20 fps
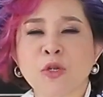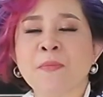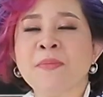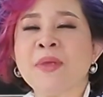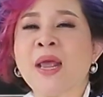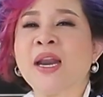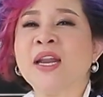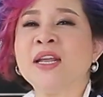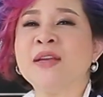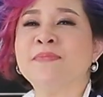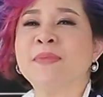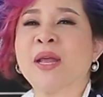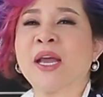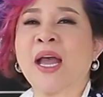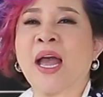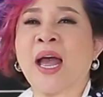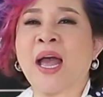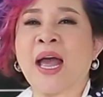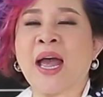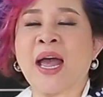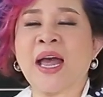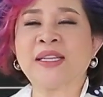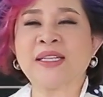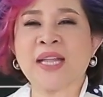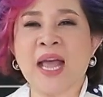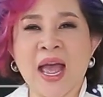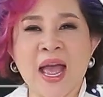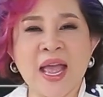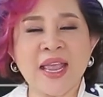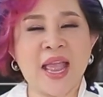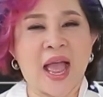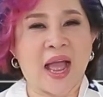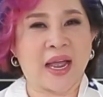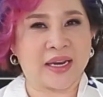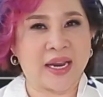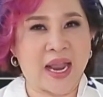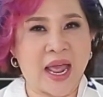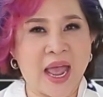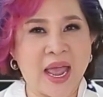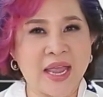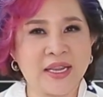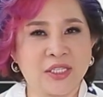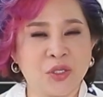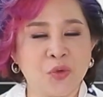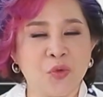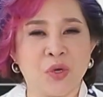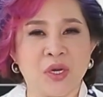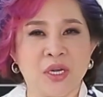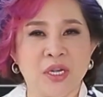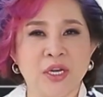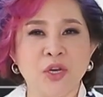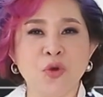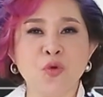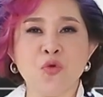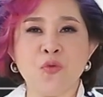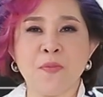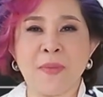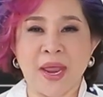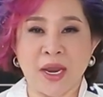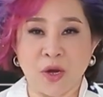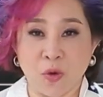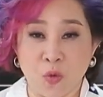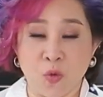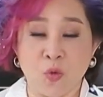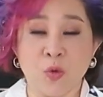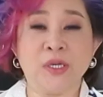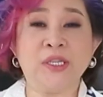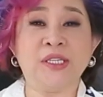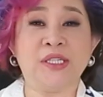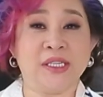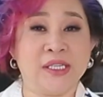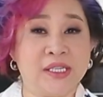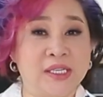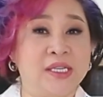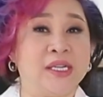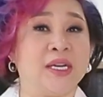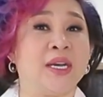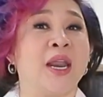มอย่าลืมนะคะ ถ้าอยากได้สูตรหรือดูเมนูอื่